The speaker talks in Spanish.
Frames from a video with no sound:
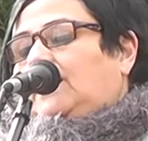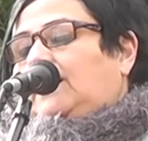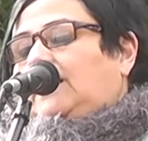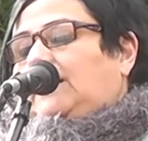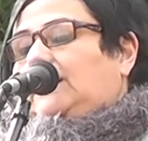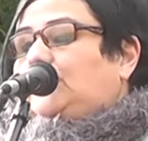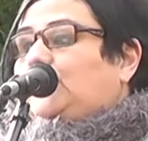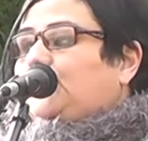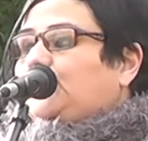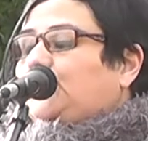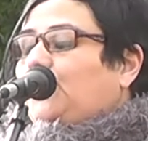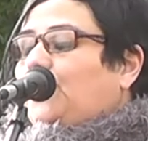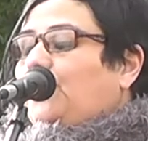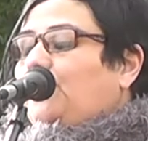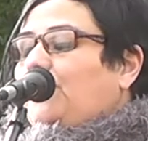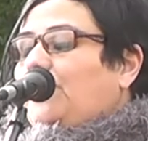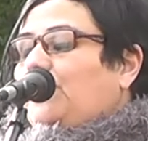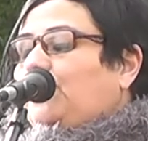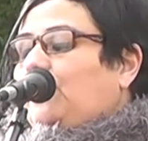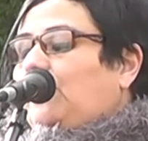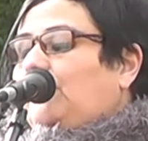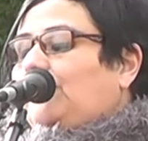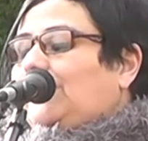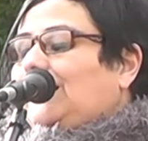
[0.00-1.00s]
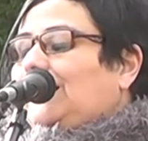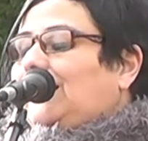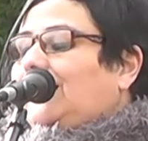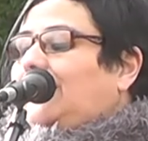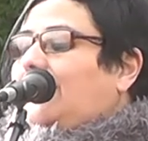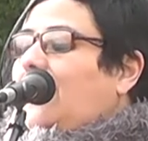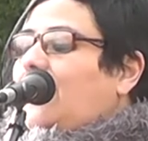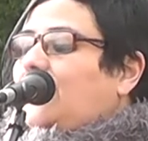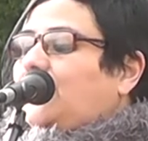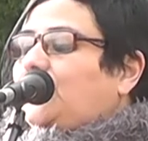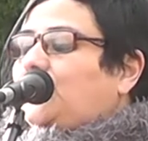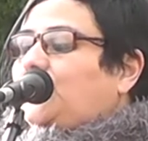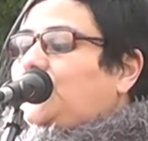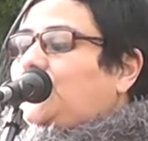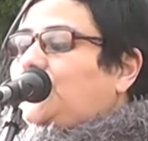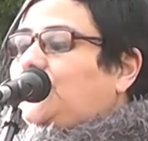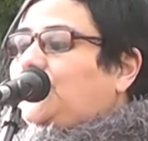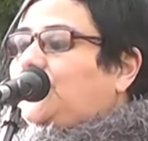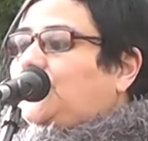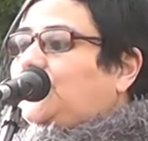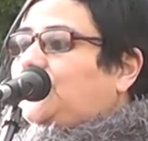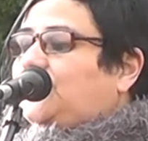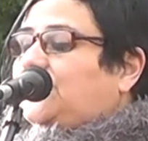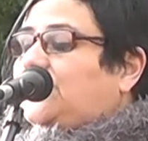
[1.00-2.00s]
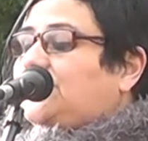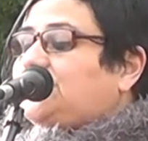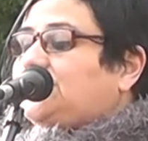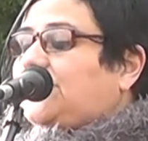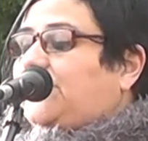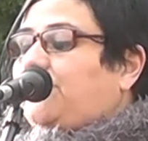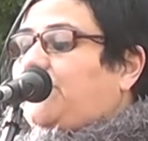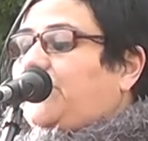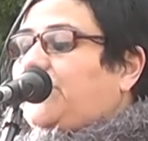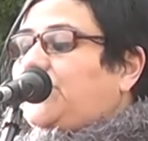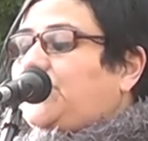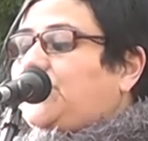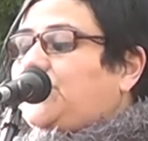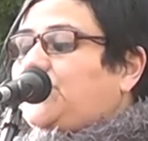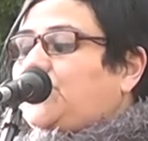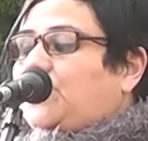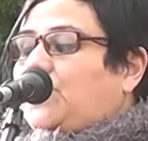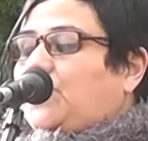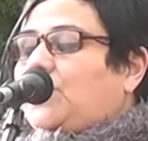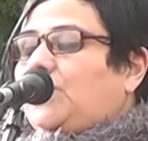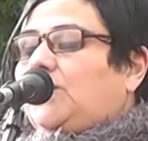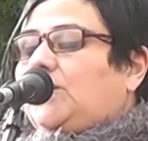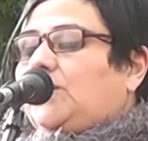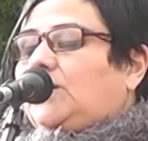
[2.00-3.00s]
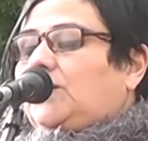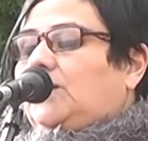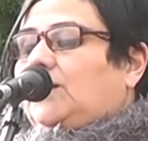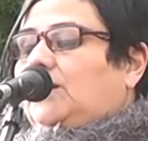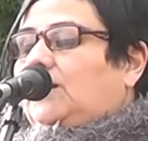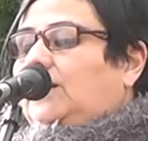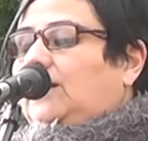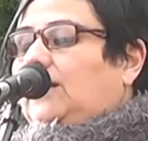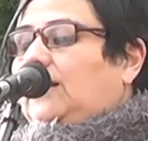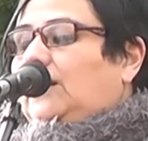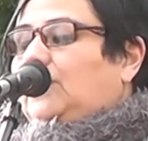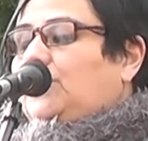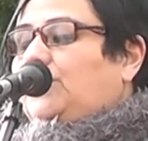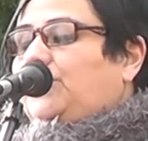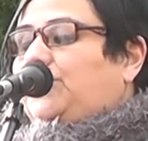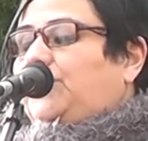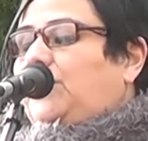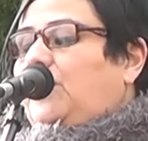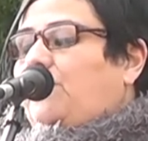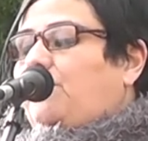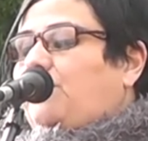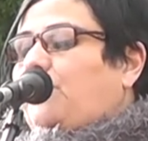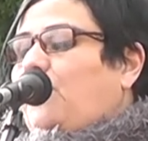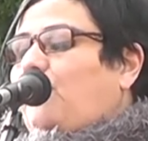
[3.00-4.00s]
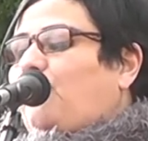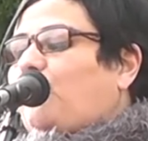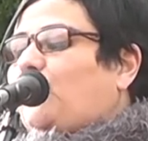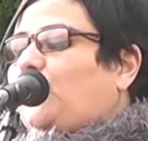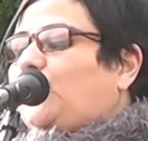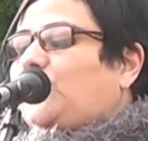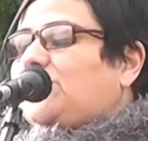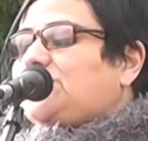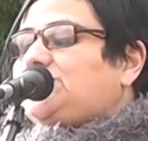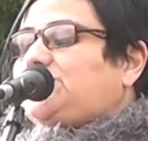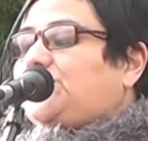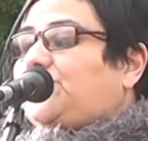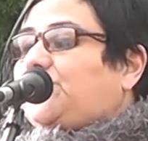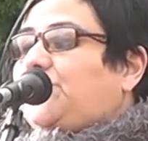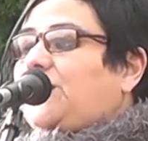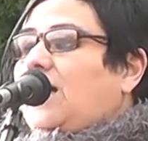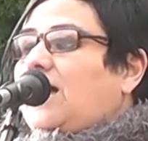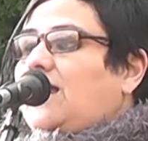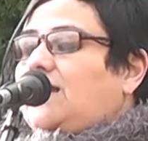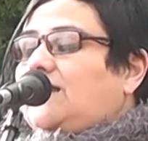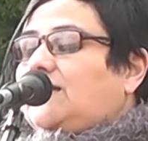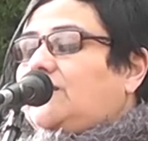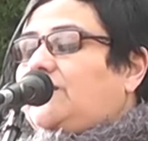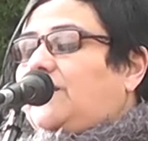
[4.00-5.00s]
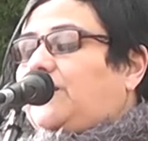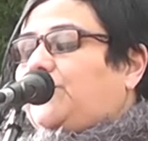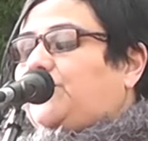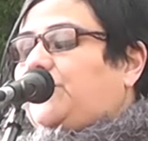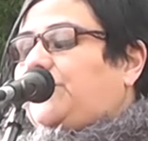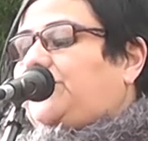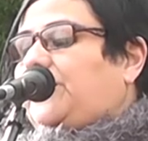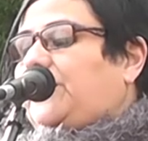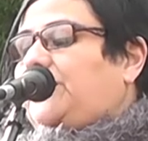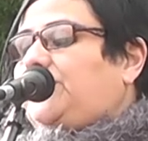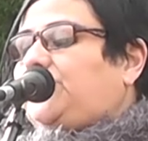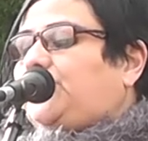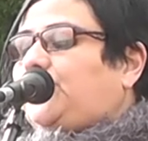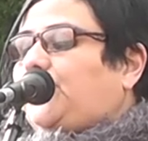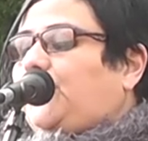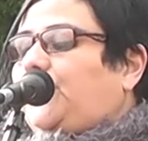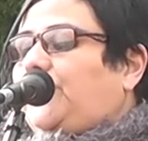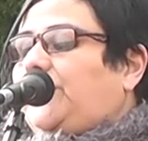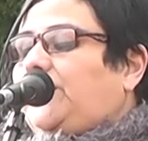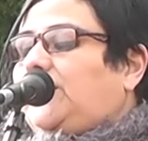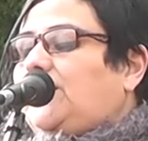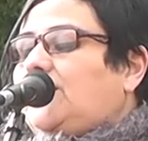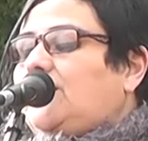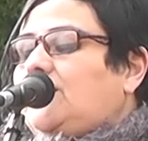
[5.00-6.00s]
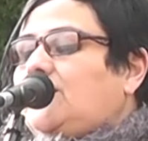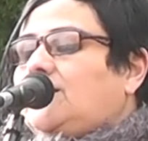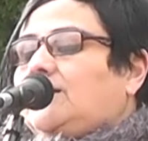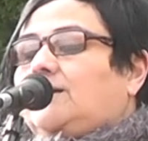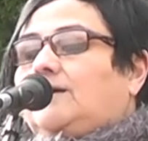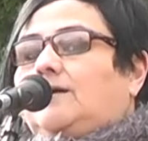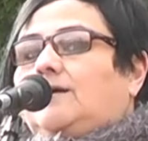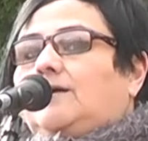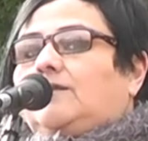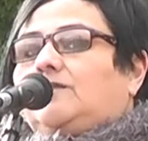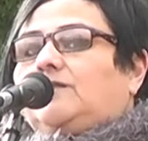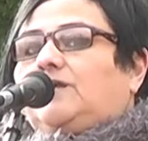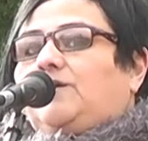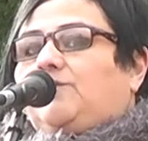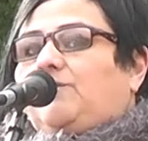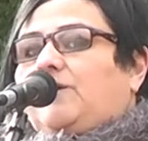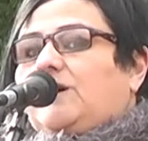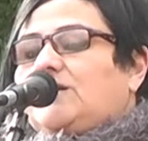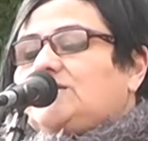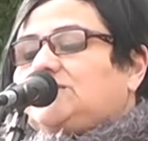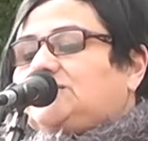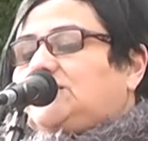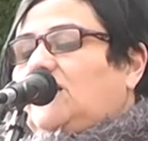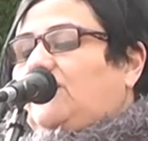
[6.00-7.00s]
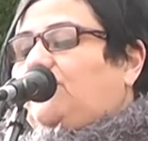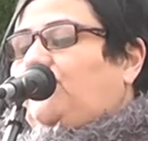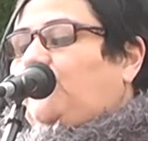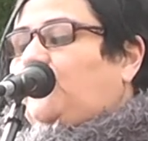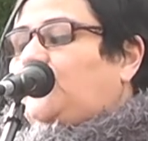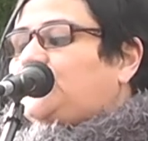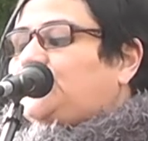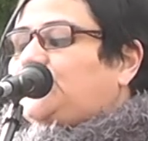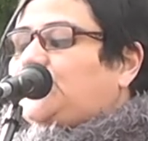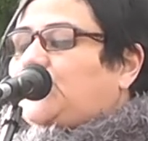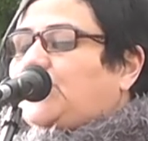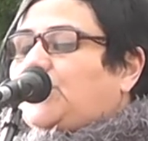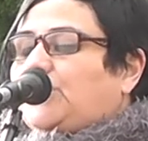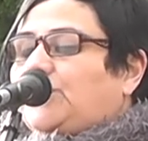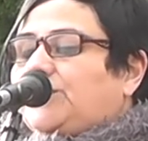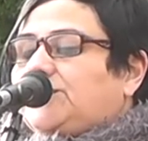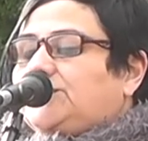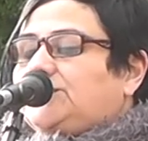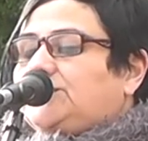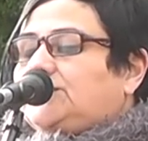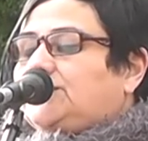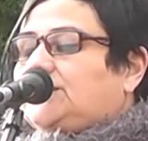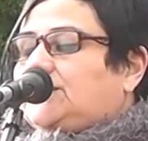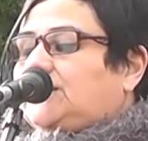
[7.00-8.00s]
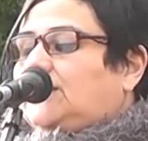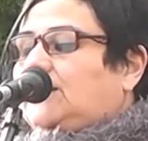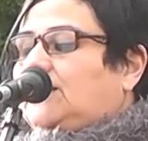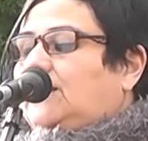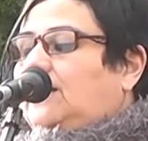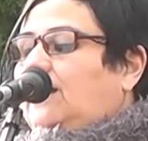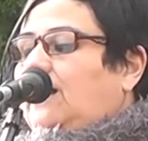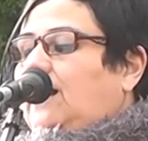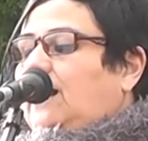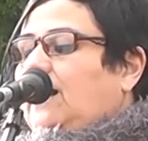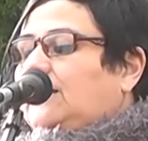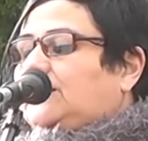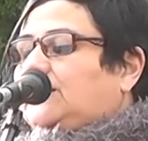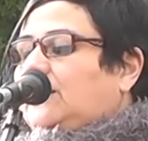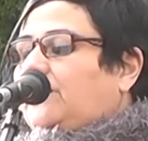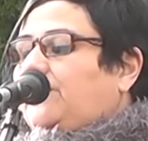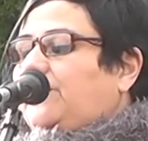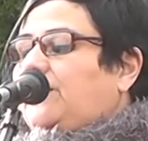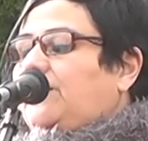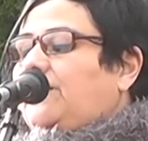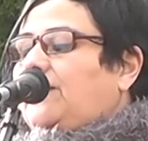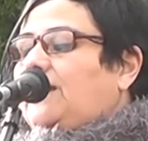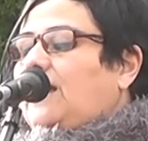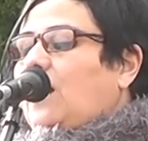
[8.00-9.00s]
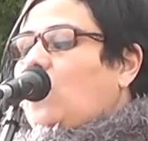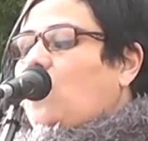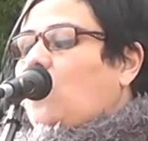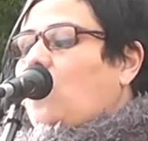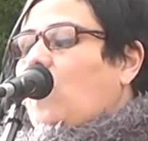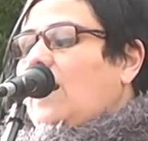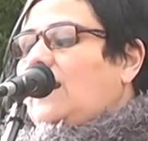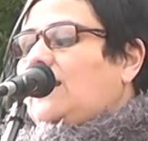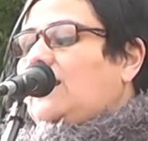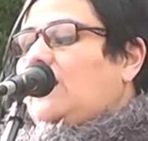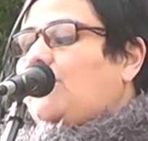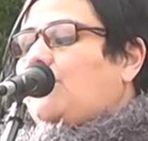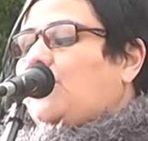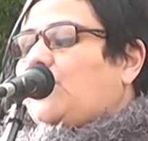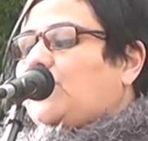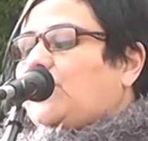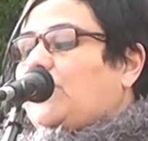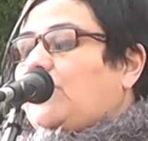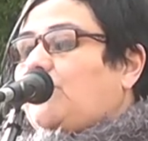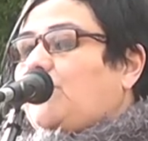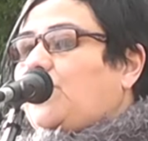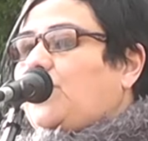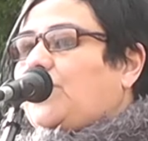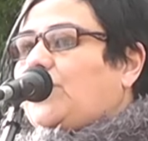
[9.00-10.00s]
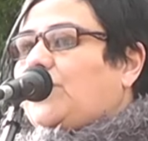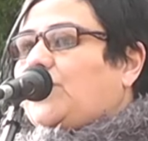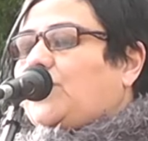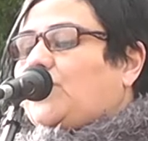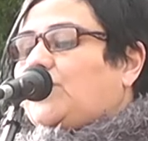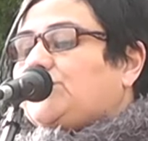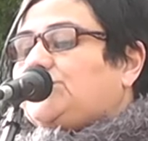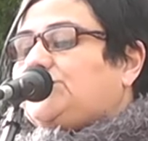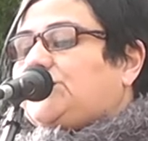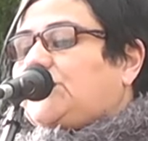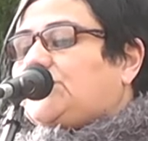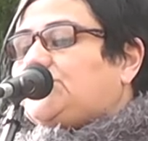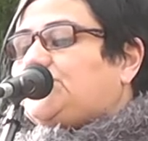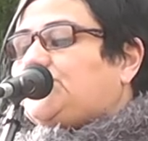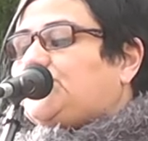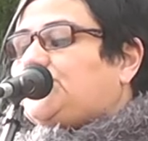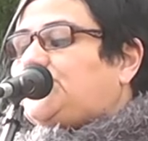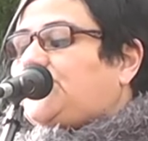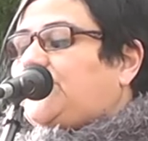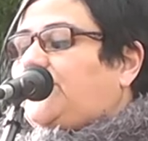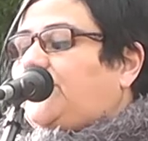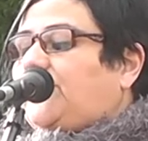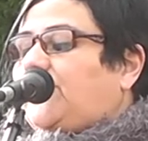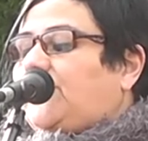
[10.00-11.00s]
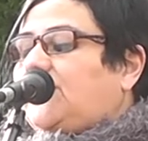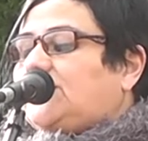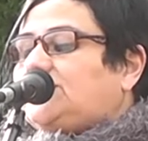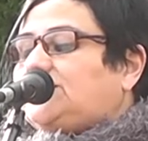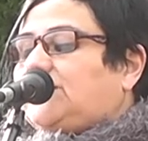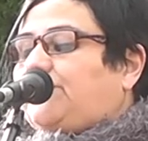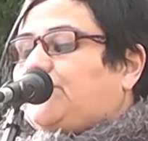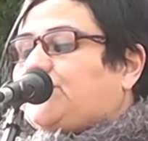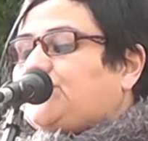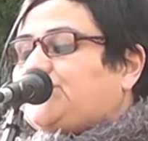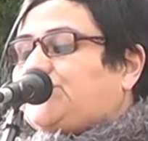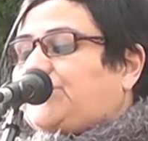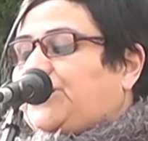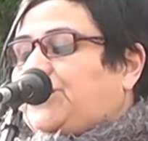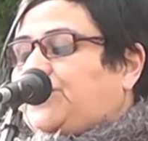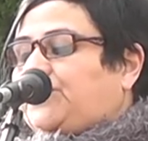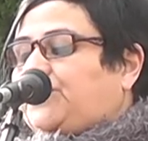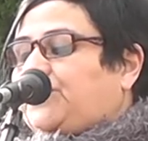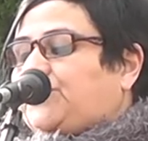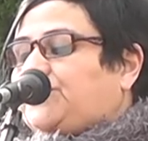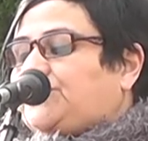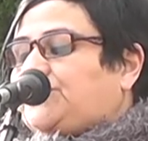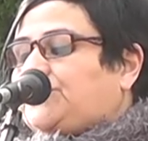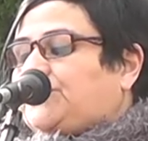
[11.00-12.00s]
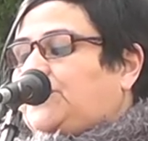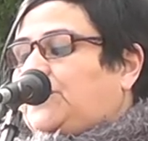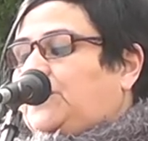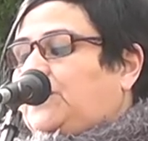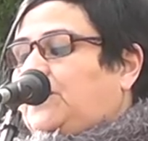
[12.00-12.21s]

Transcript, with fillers: El doctor Manuel Belgrano desempeñó en los tiempos fundacionales de nuestra historia diversas funciones, a través de las cuales podemos reconocer sus ideas y proyectos,